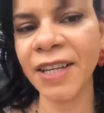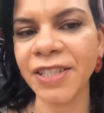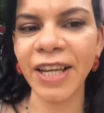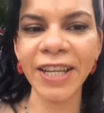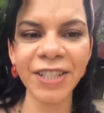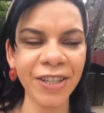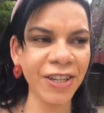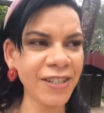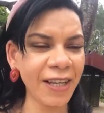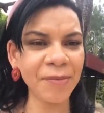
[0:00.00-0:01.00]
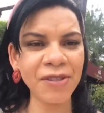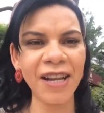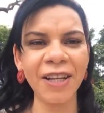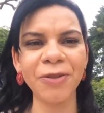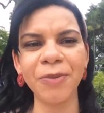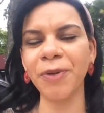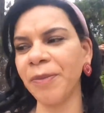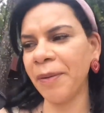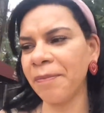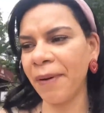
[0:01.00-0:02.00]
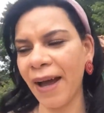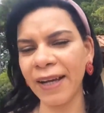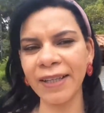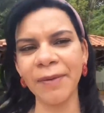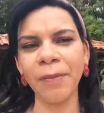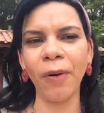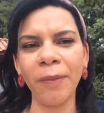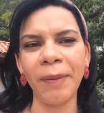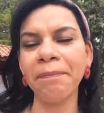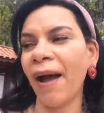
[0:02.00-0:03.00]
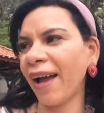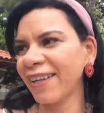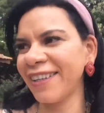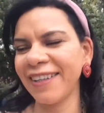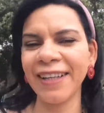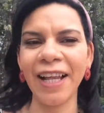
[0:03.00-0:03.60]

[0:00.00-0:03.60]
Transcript: Gente, nós saímos lá do Blumen Park, Blumen Park,